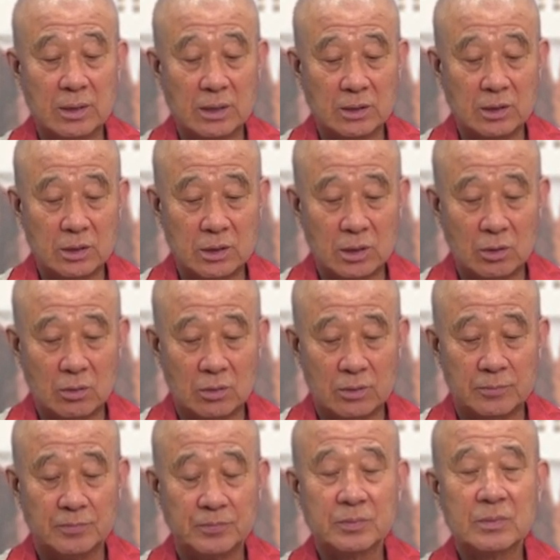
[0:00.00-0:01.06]
당시
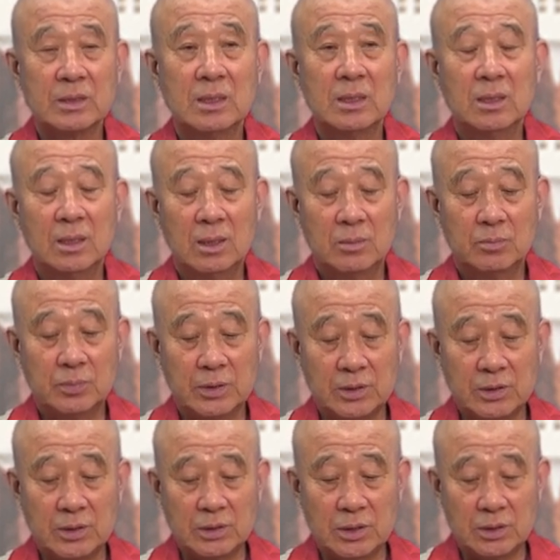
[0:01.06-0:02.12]
실론은
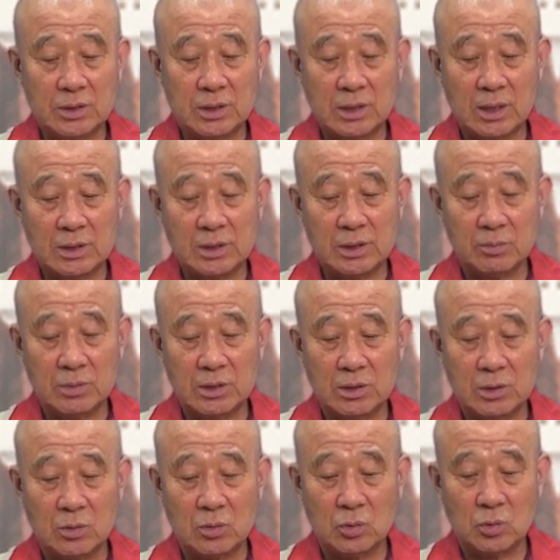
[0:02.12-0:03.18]
브리티시 직할
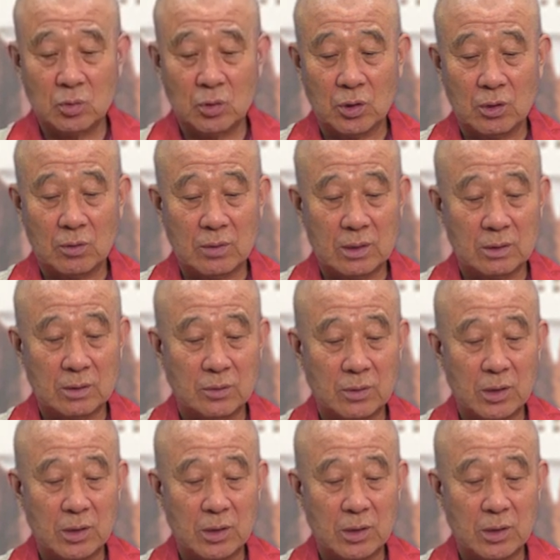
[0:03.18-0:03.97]
식민지였고 독일과는